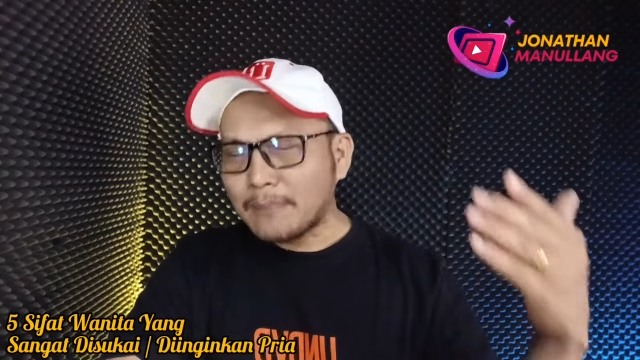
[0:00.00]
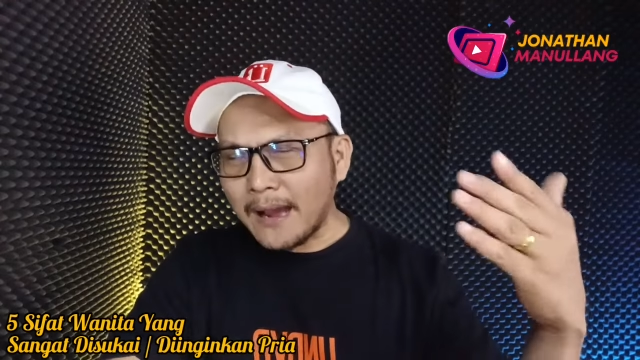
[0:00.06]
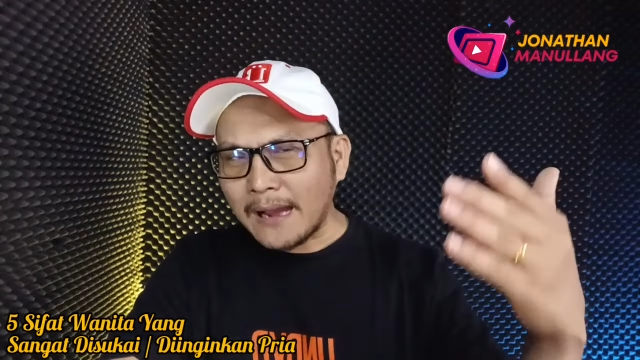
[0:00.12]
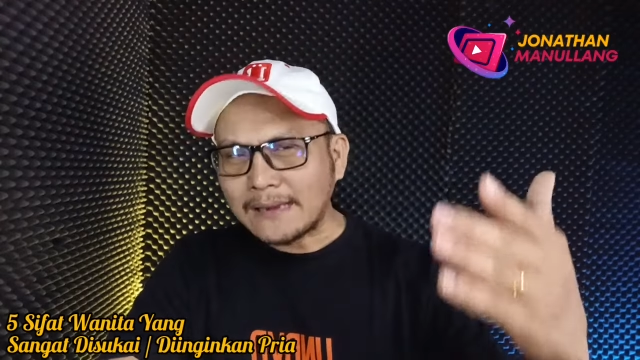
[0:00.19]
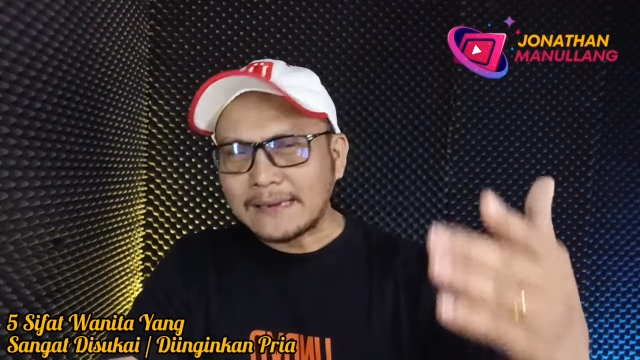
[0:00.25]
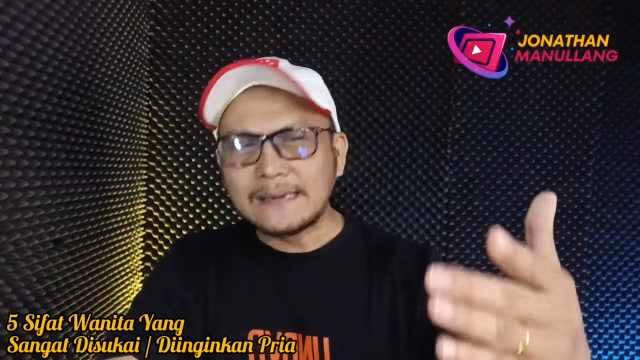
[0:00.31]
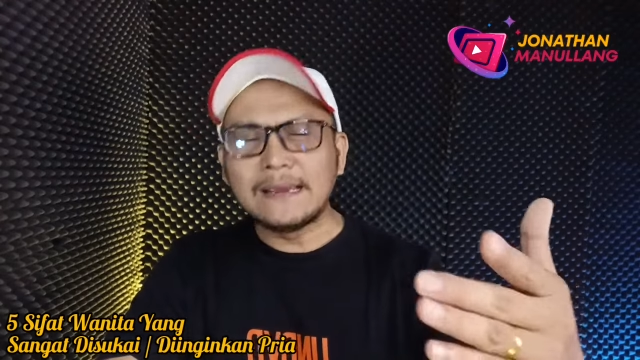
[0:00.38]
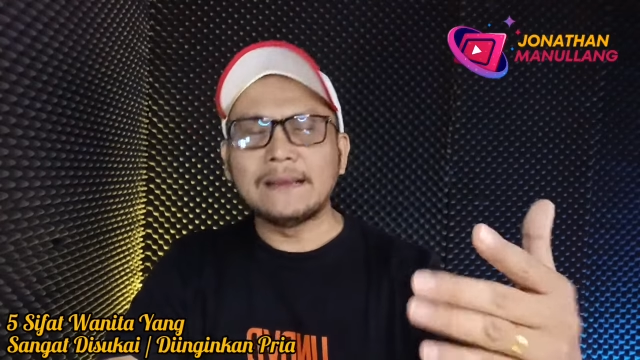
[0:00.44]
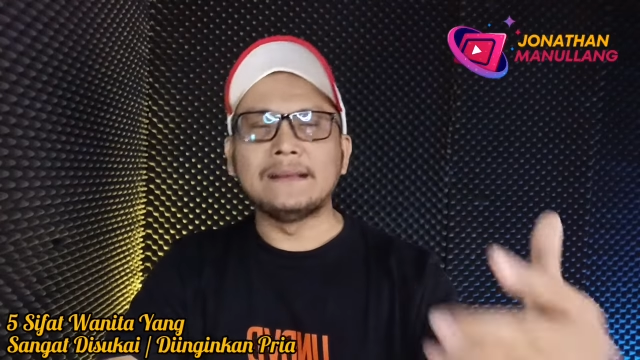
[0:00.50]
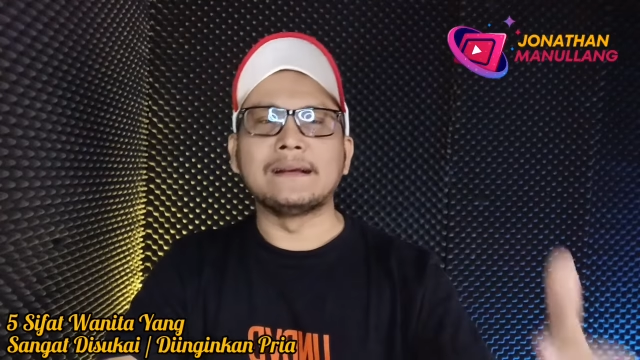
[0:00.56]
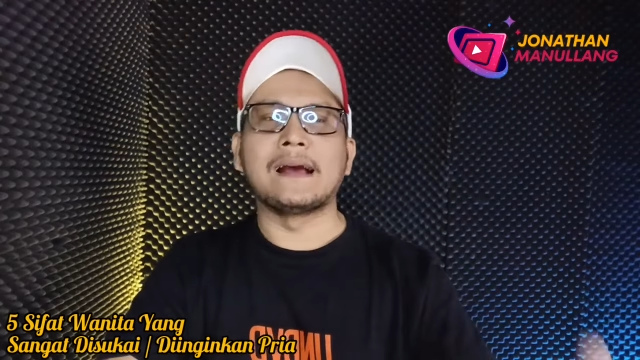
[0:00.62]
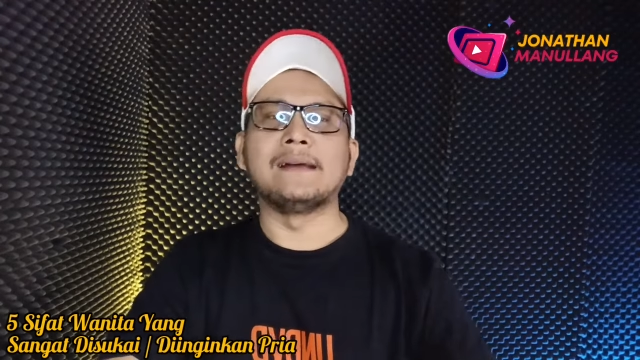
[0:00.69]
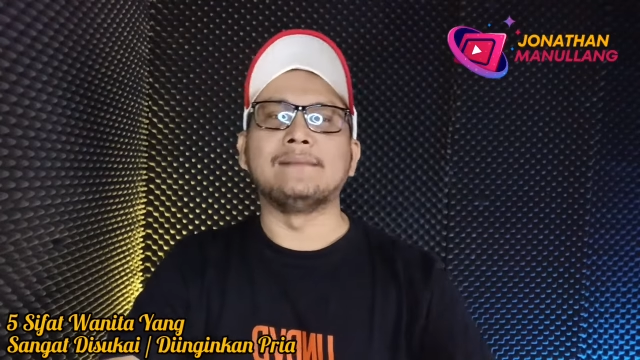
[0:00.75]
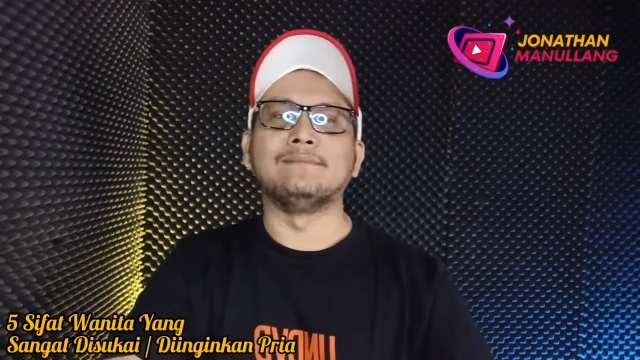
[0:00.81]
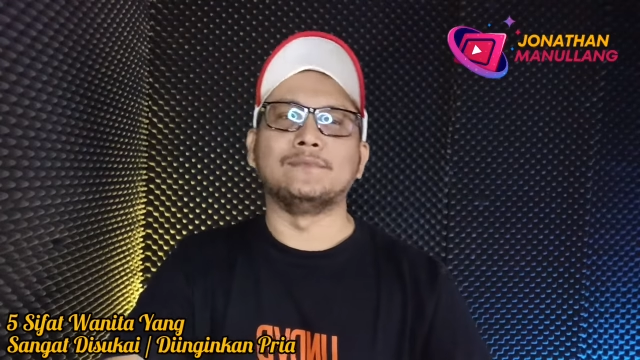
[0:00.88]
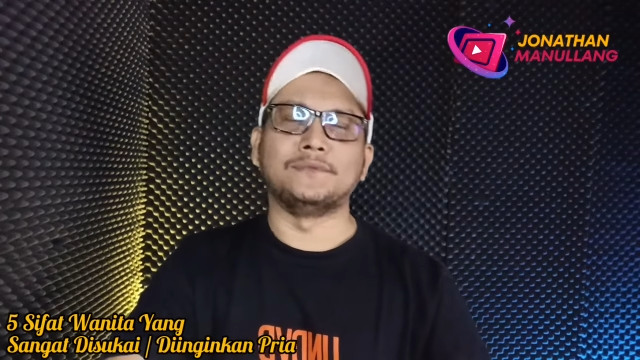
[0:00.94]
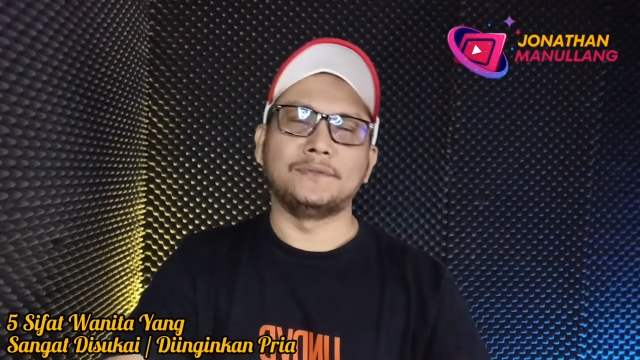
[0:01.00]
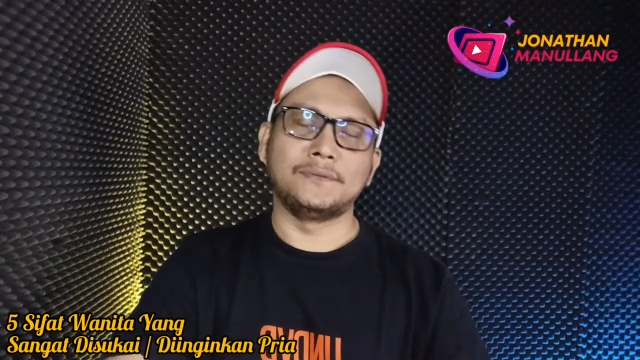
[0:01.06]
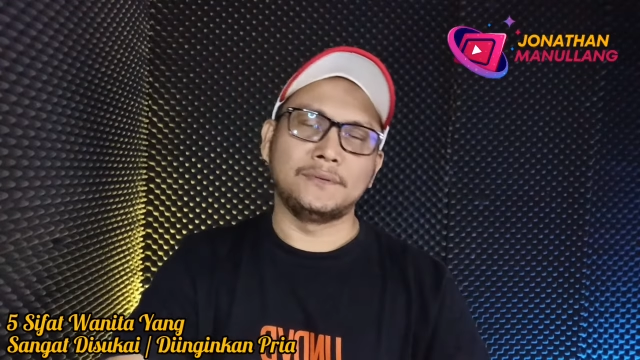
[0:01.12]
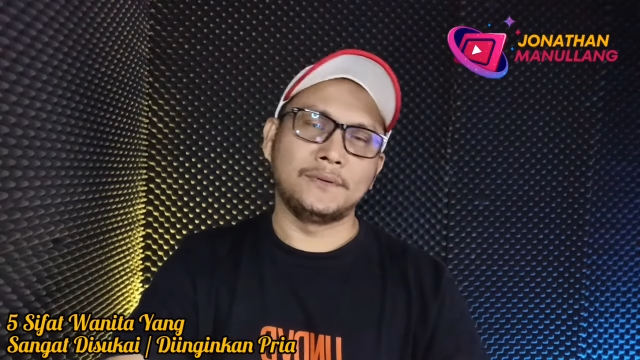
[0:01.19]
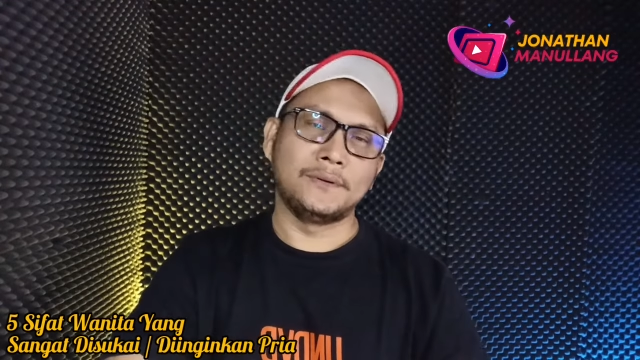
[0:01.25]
bahagia denganmu.